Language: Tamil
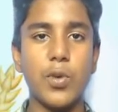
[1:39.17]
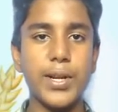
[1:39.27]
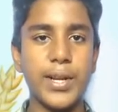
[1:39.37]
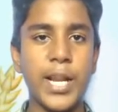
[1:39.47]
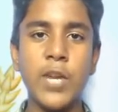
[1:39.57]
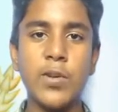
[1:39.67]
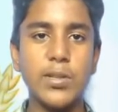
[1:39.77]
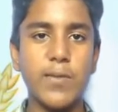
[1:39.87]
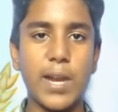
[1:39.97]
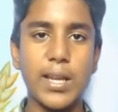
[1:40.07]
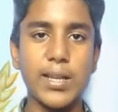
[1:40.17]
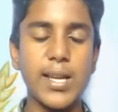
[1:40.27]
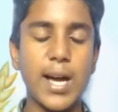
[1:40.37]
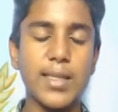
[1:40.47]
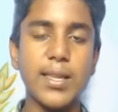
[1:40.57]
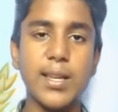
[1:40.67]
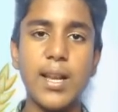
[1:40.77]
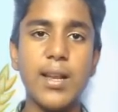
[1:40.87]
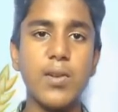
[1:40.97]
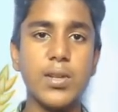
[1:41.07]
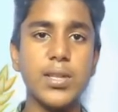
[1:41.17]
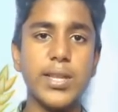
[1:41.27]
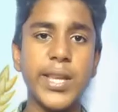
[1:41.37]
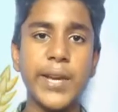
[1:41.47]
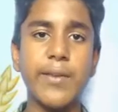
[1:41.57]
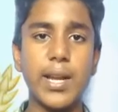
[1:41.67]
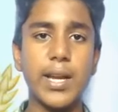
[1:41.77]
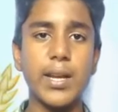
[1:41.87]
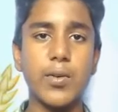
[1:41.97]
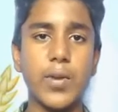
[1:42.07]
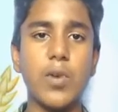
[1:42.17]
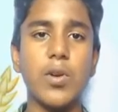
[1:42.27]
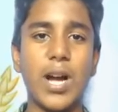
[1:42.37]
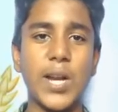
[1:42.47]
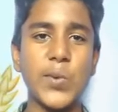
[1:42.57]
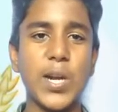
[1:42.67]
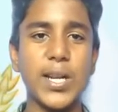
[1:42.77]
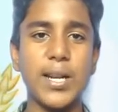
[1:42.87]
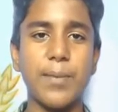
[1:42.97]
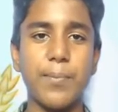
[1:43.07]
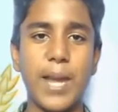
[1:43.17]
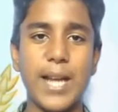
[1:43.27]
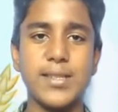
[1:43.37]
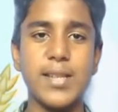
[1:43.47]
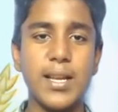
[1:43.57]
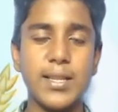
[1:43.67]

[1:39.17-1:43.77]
ஒரு நெல் வந்து வளருது அந்த நெல்லுக்கு வந்து தீங்கு விளைவிக்கக்கூடிய ஒரு அன்வான்ட் பிளான்ஸ்